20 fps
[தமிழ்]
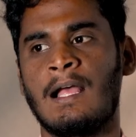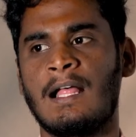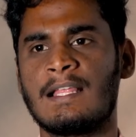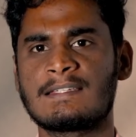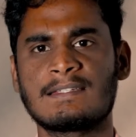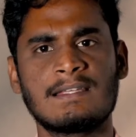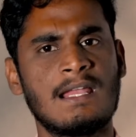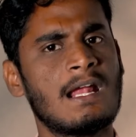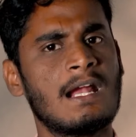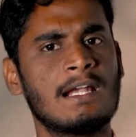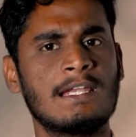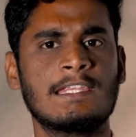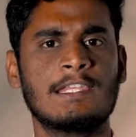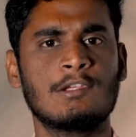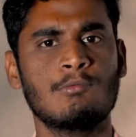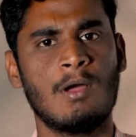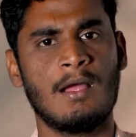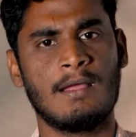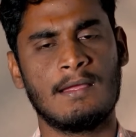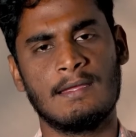அது ஸ்ட்ராங்காக
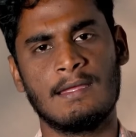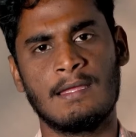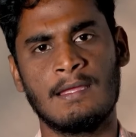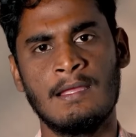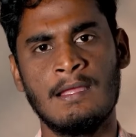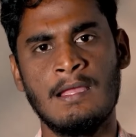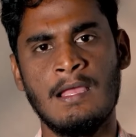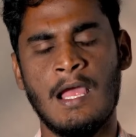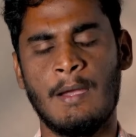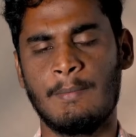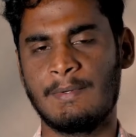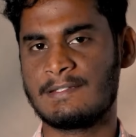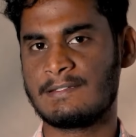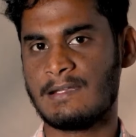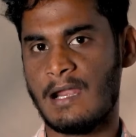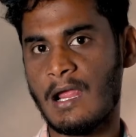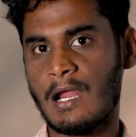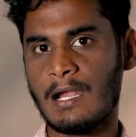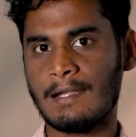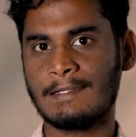நிற்குமாங்க அப்படி
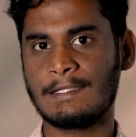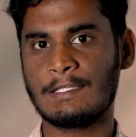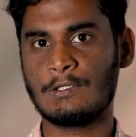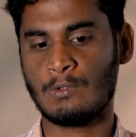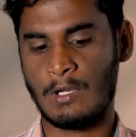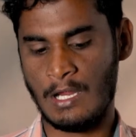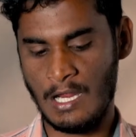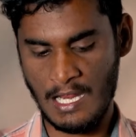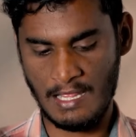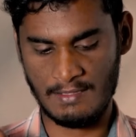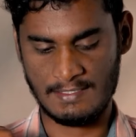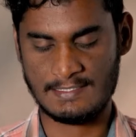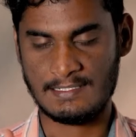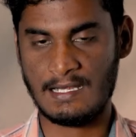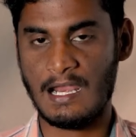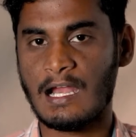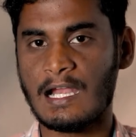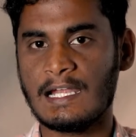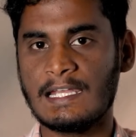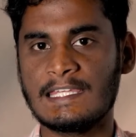ஸ்ட்ராங்காக நிற்கும்னா அதை
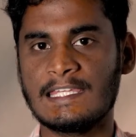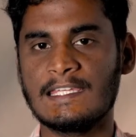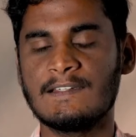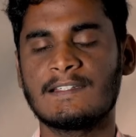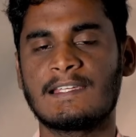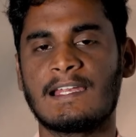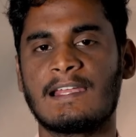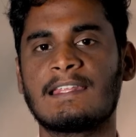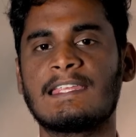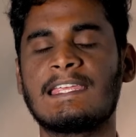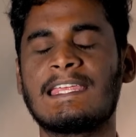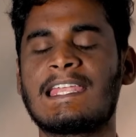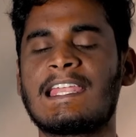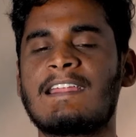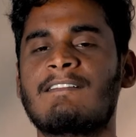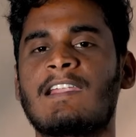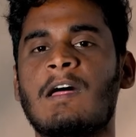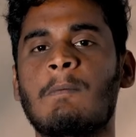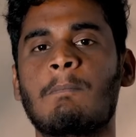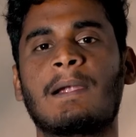ஸ்ட்ராங்காக நிற்க வைக்கிறதுக்கு
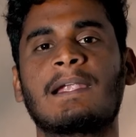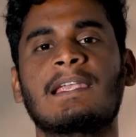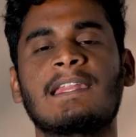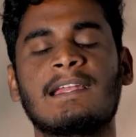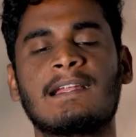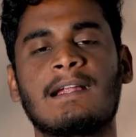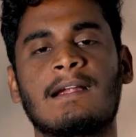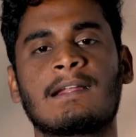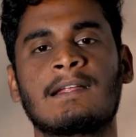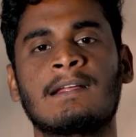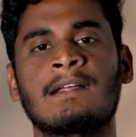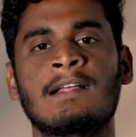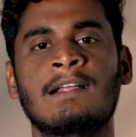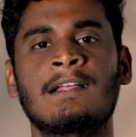என்னவெல்லாம் பண்ணியிருக்காங்க